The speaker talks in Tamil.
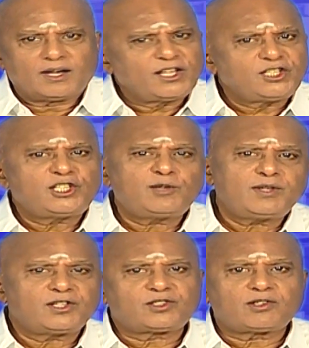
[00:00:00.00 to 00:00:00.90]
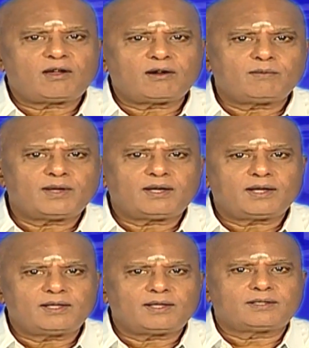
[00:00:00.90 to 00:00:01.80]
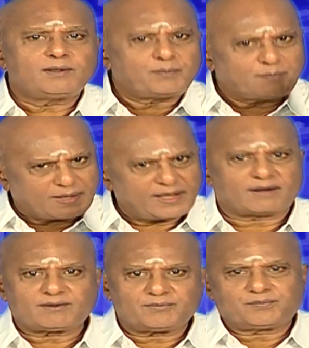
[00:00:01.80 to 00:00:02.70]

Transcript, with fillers: லட்சுமி ஸ்தானம் என்றே இதற்கு பெயர்